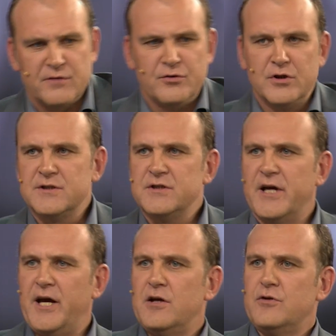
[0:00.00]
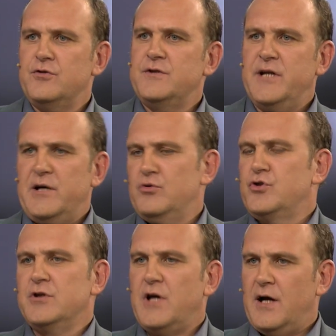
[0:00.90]
dafür, dass ein Trainer natürlich sehr
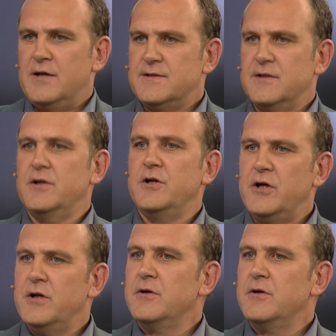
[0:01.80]
emotional ist in, in,